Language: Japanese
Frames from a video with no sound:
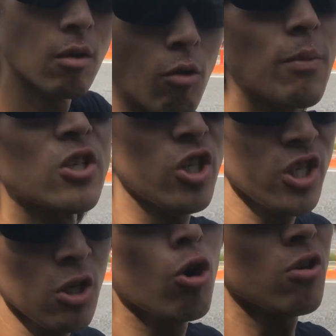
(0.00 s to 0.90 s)
お前辞
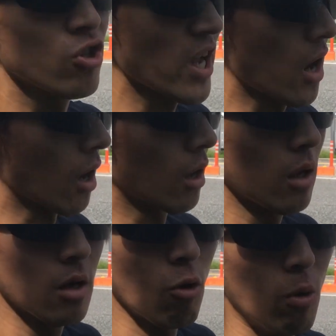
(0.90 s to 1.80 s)
任要求に来た
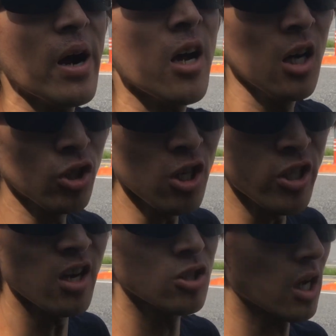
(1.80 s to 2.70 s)
お前反省し
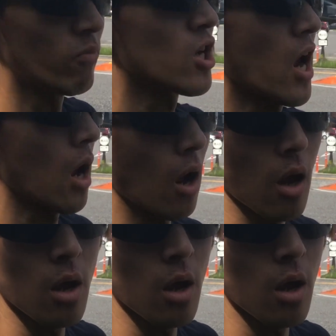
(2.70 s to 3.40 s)
てるんじゃボケ